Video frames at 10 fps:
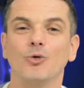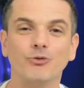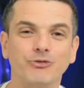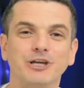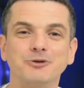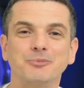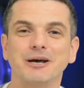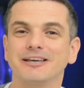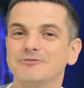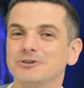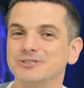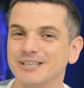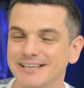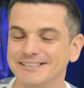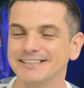o vídeo para que
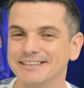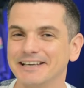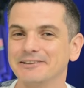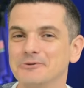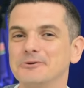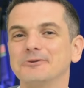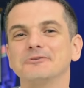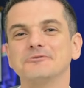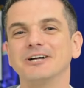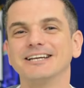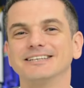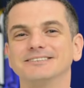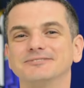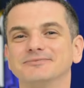vocês entendam o que eu estou falando.